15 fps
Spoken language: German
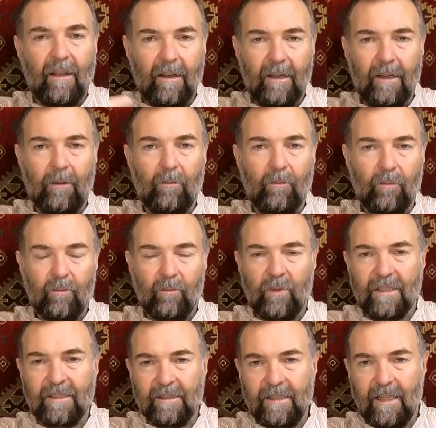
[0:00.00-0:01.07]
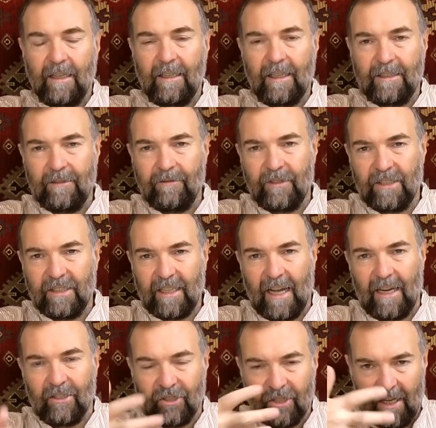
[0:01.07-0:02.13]
Ähm, das ist ja relativ
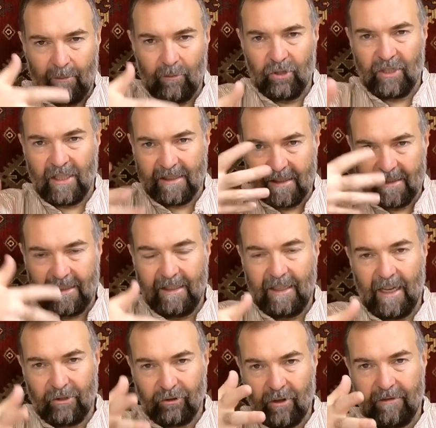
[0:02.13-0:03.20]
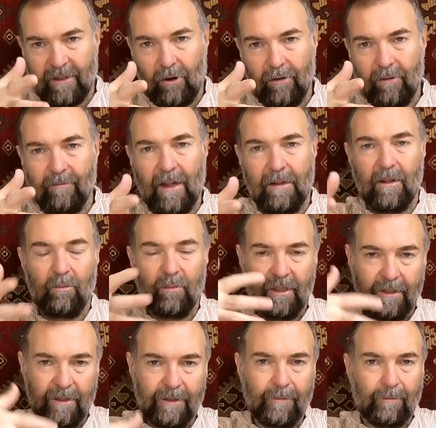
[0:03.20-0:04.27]
physikalisch chemisch, dass es die Nährstoffe aus dem Wasser
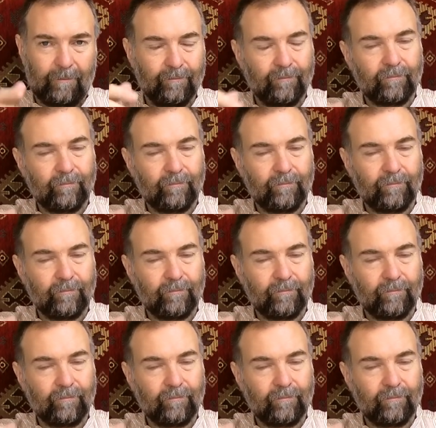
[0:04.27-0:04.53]
bindet.